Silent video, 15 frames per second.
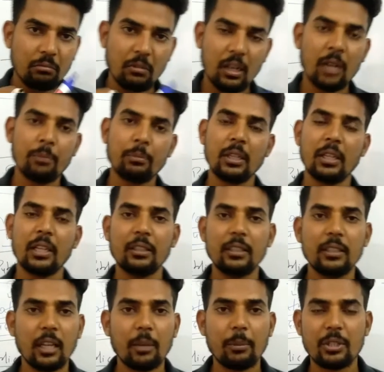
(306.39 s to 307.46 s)
काम की रहती
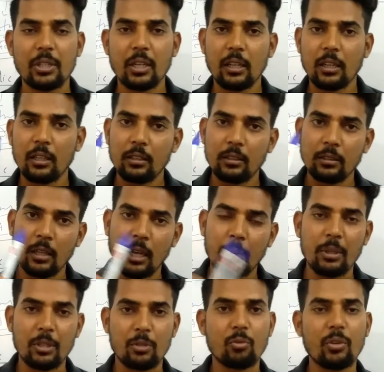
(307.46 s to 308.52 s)
है हमेशा
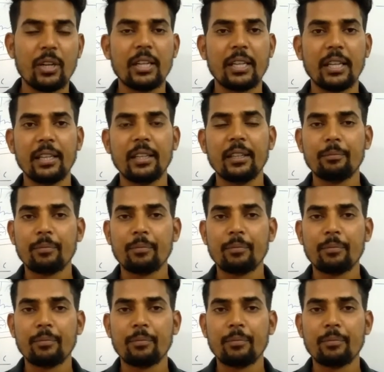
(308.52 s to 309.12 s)
हम स्टूडेंट हैं